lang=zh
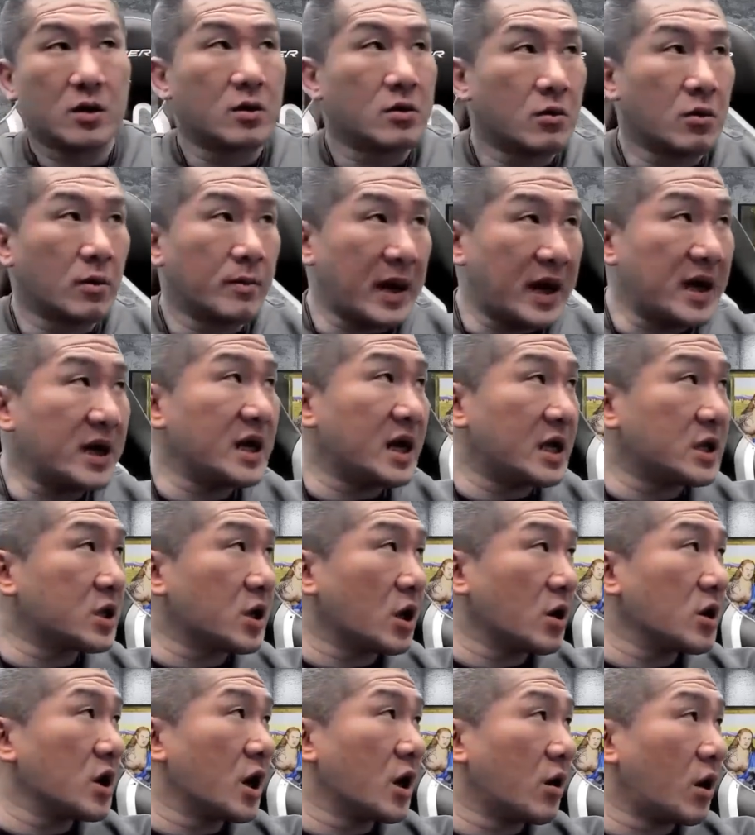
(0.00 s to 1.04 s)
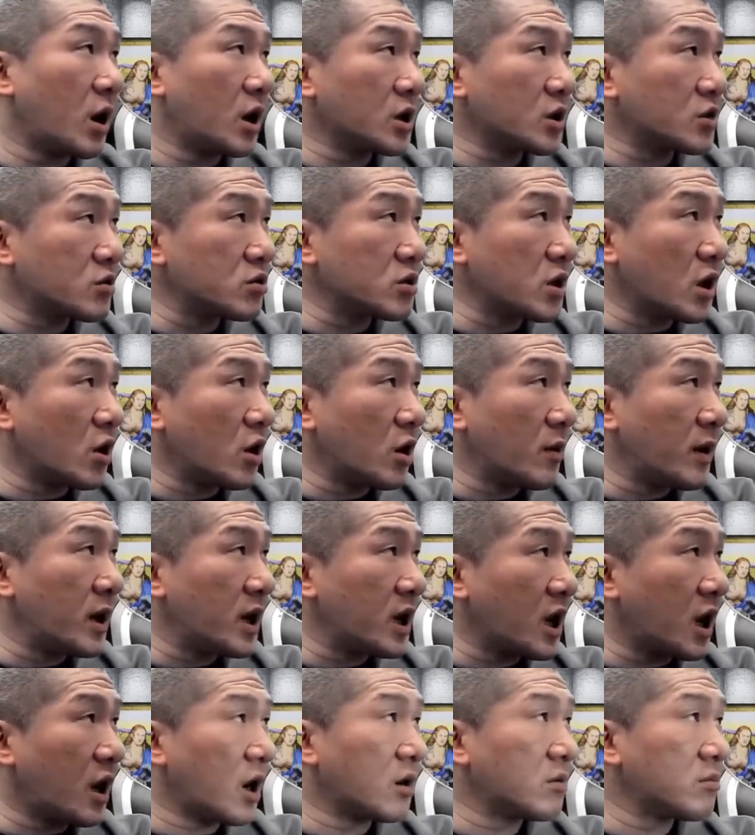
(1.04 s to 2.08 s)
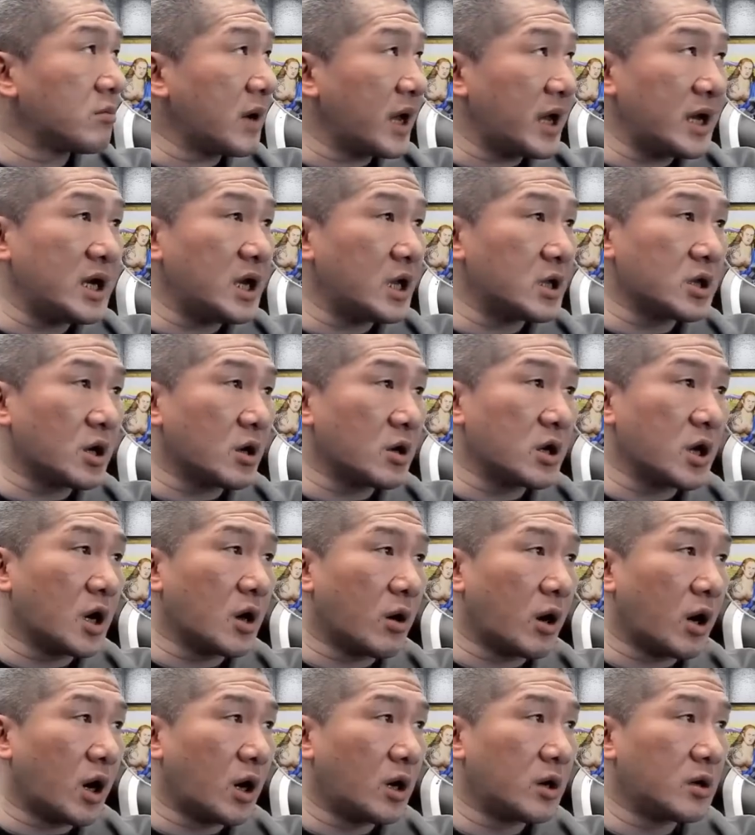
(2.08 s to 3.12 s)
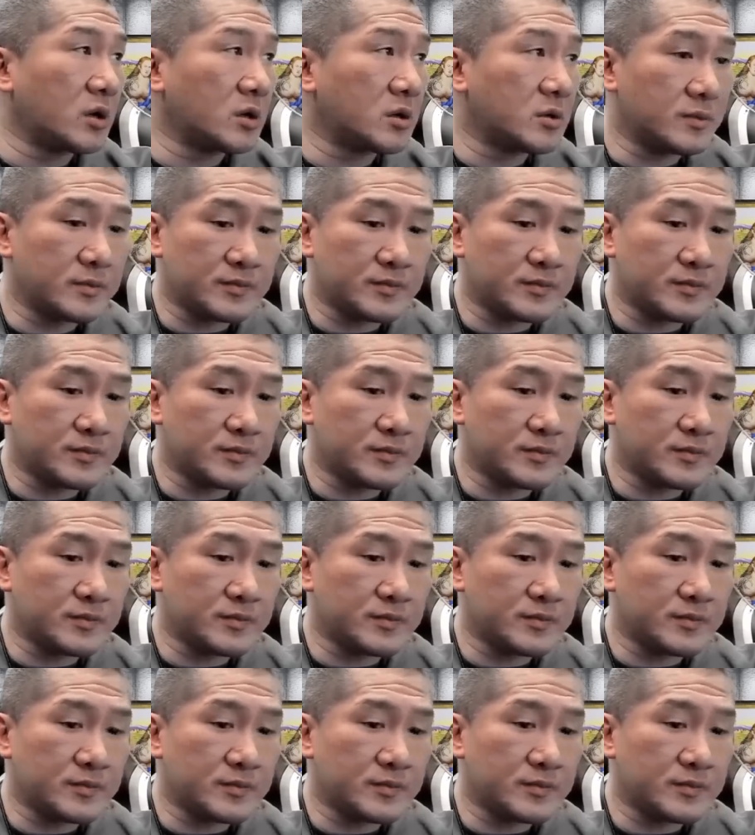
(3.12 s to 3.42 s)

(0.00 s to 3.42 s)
我每一年都有哦。你 Google 会不会用？每一年都有哦。